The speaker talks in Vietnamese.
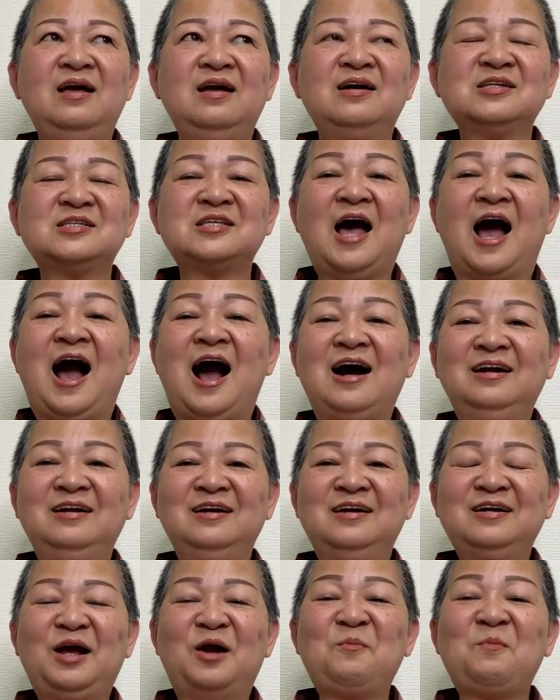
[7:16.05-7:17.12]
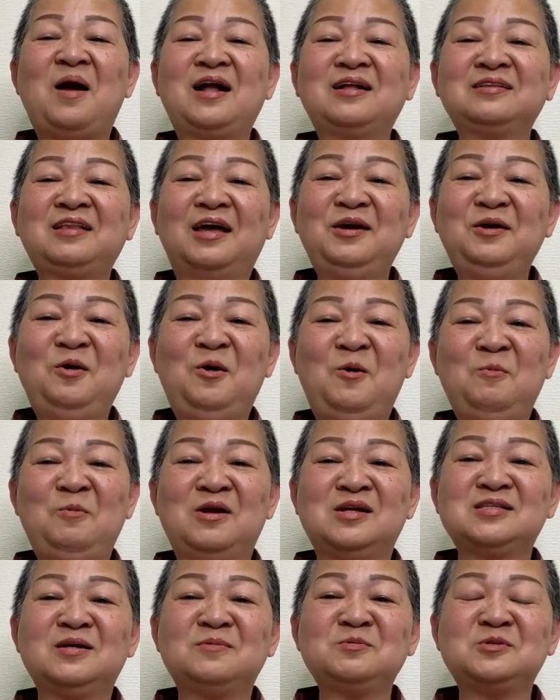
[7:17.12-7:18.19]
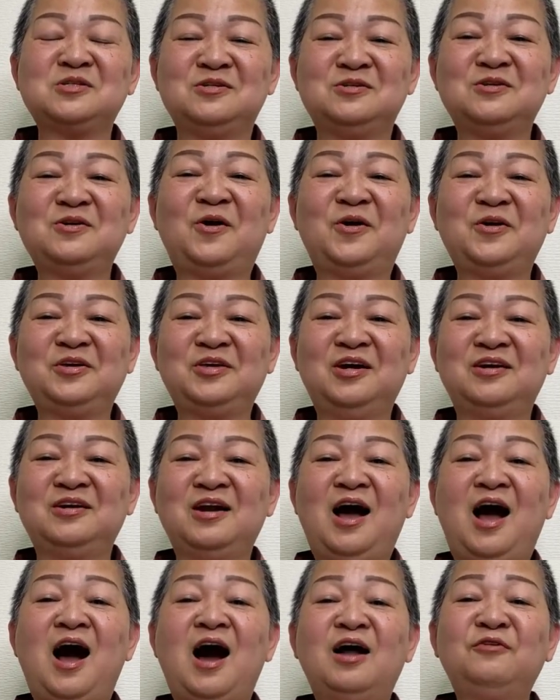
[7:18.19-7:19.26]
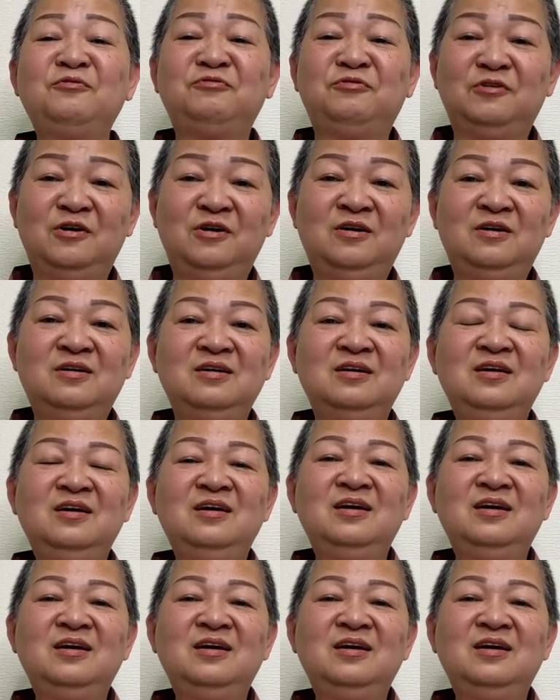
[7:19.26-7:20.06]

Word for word: sợ đó các bạn thấy không là sắp sửa coi chừng nó hết phước